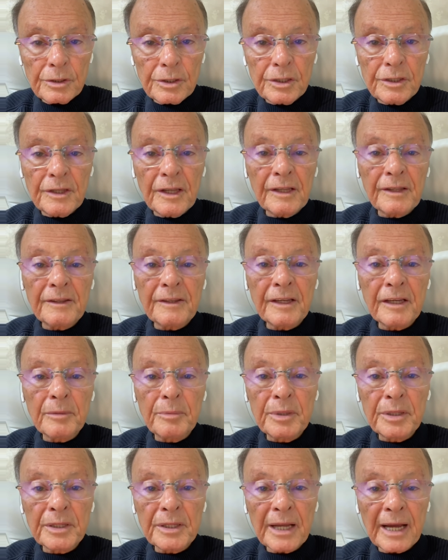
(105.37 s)
de
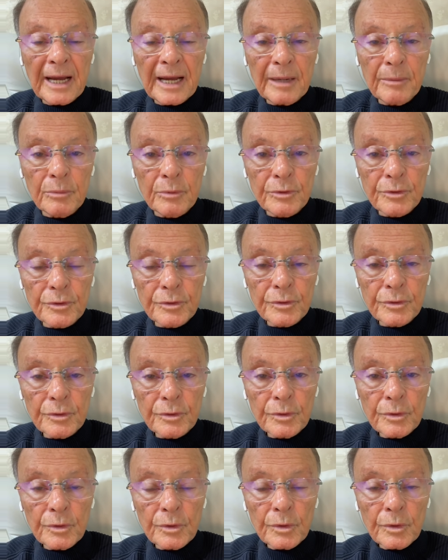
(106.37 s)
determinarmos
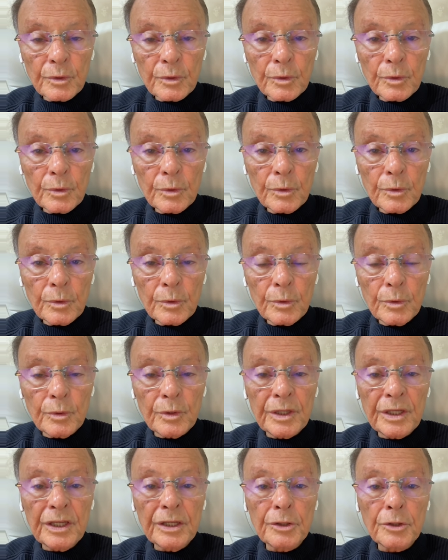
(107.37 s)

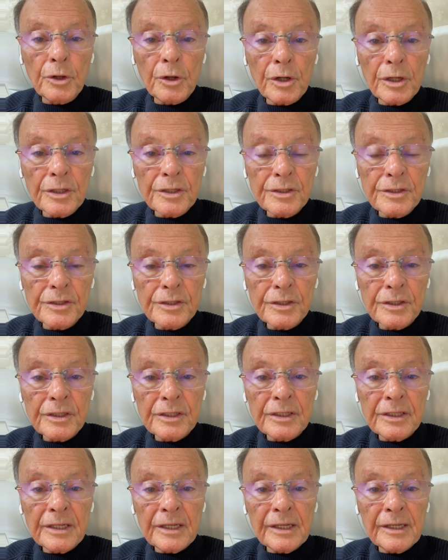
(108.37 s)
o que nós
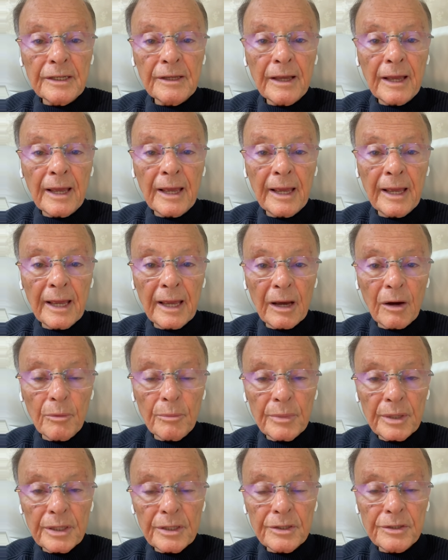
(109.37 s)

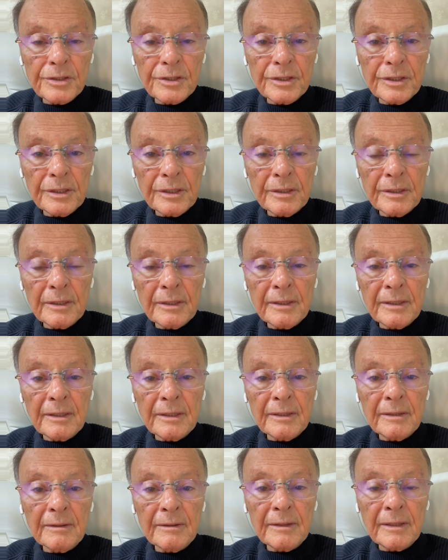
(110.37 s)
realmente
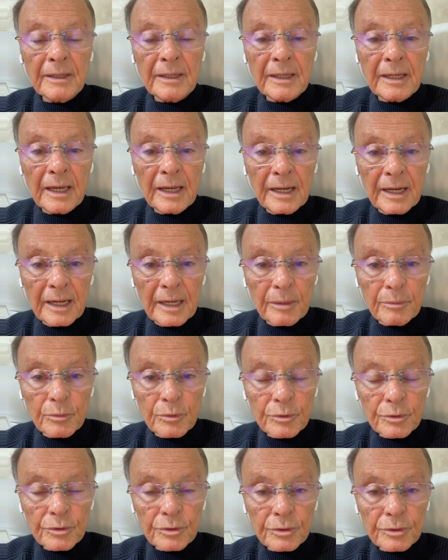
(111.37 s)

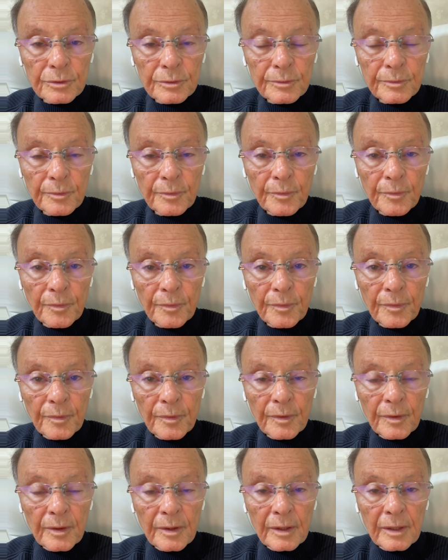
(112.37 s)
queremos.
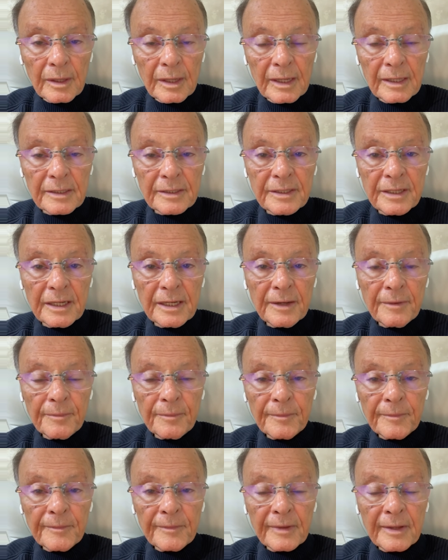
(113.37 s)
Quer
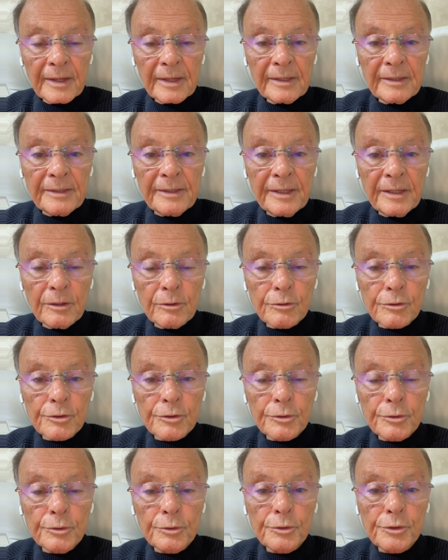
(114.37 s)
dizer,
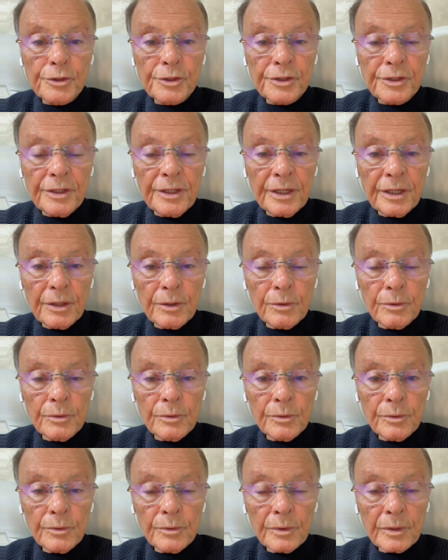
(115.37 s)
Deus nos
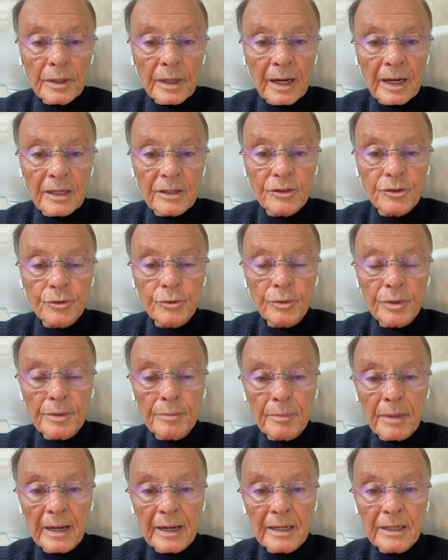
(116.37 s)
deu a sua
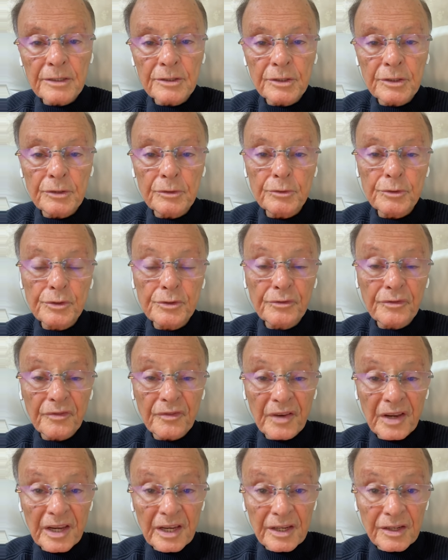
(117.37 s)
imagem, nos
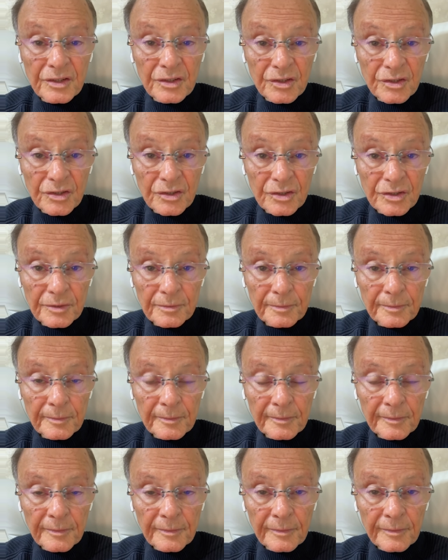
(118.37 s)
fez,
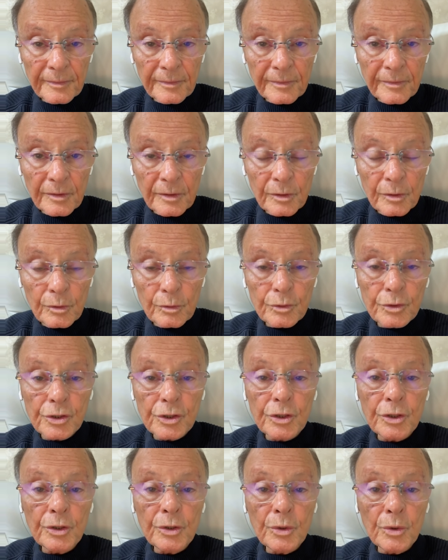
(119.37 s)
nos
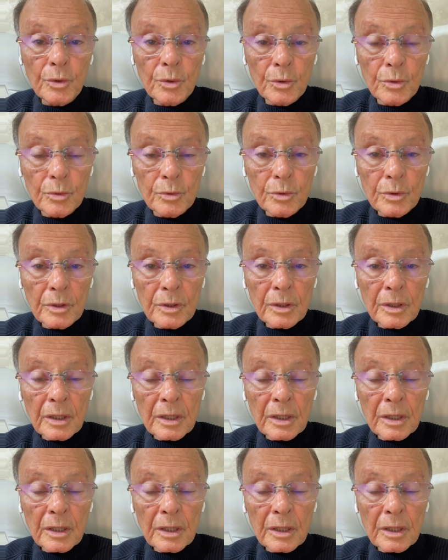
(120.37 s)
criou